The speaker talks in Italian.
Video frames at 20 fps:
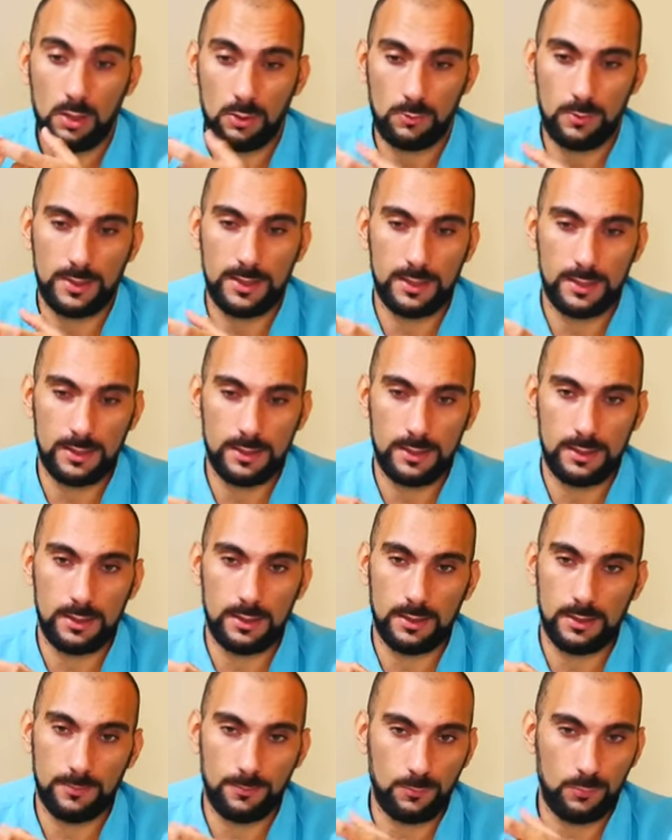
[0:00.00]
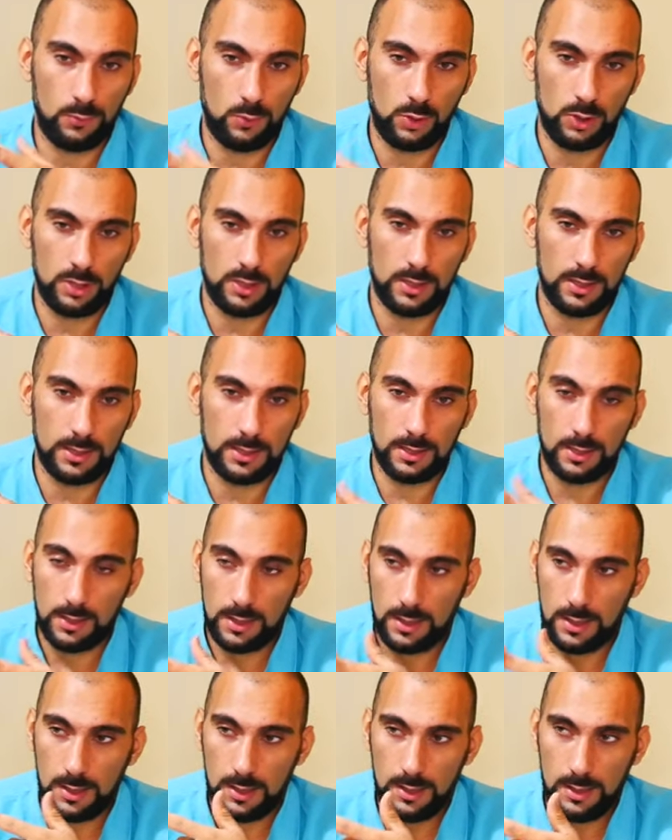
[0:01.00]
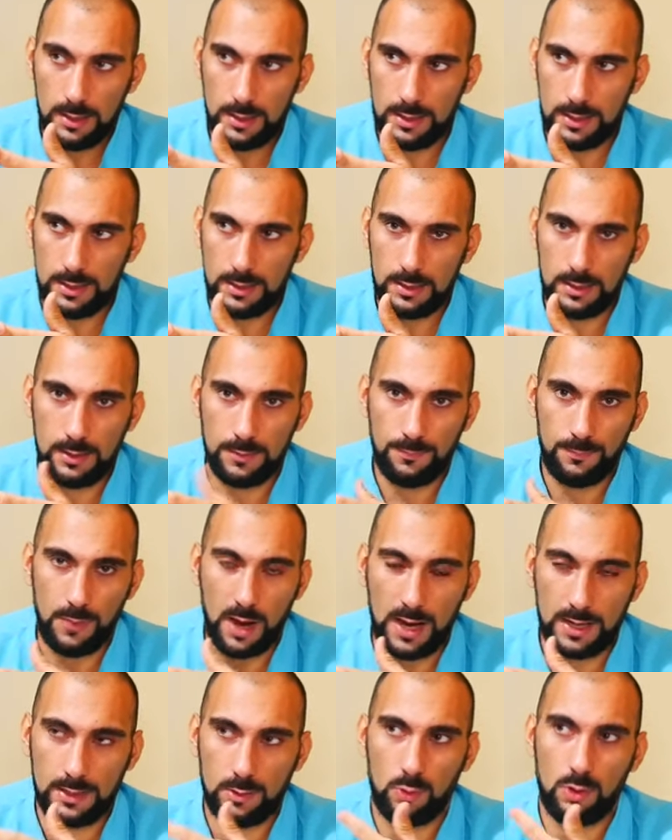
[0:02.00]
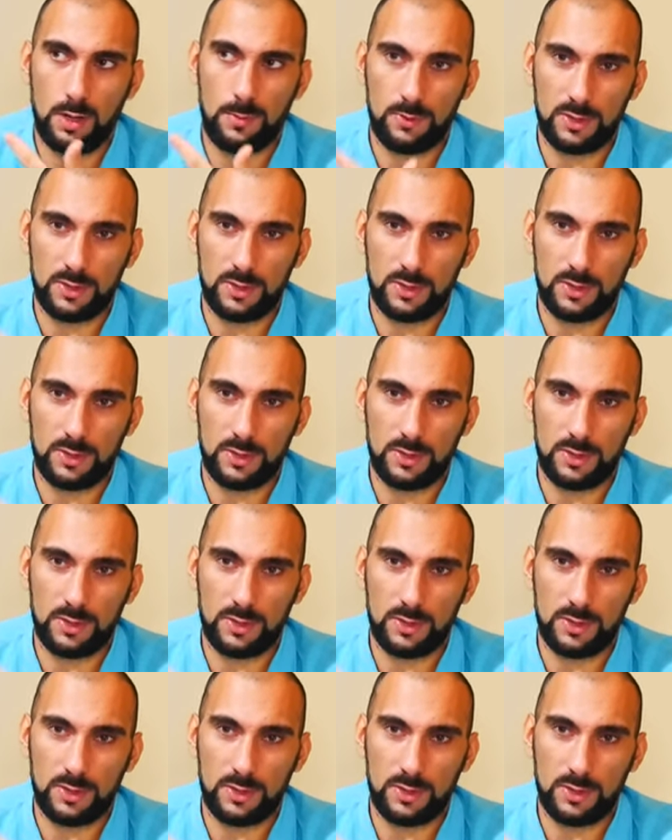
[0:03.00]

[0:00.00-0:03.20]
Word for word: quindi puoi, eh, hai nuova